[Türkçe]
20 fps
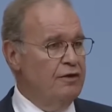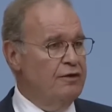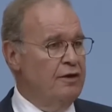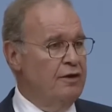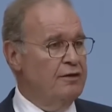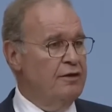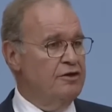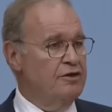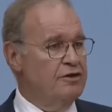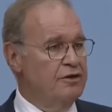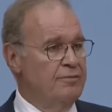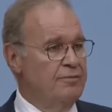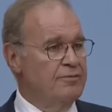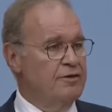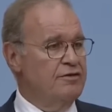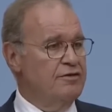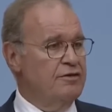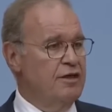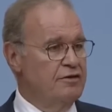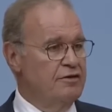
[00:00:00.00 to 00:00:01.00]
Tüm
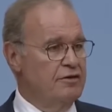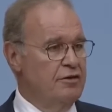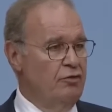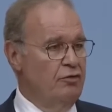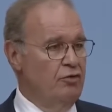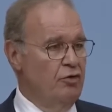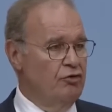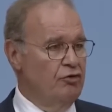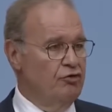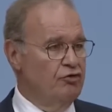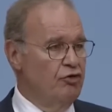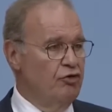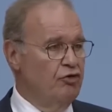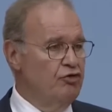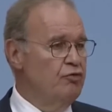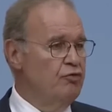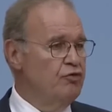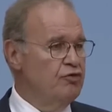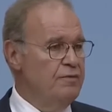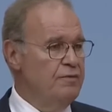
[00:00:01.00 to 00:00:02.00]
vatandaşlarımıza sesleniyoruz.
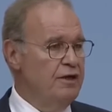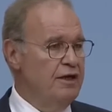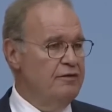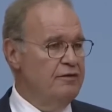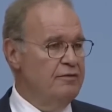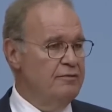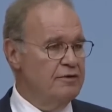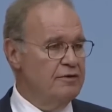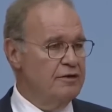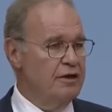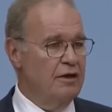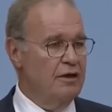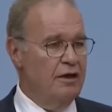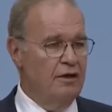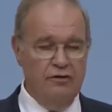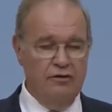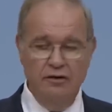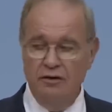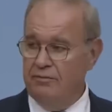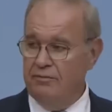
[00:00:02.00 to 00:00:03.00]
Sözümüz milletimize.
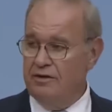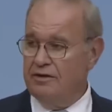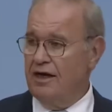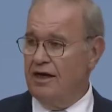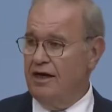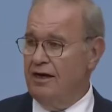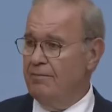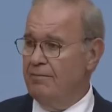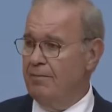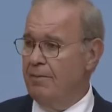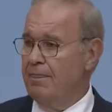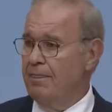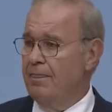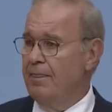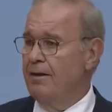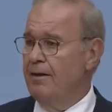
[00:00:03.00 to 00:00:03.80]
Katılın bize.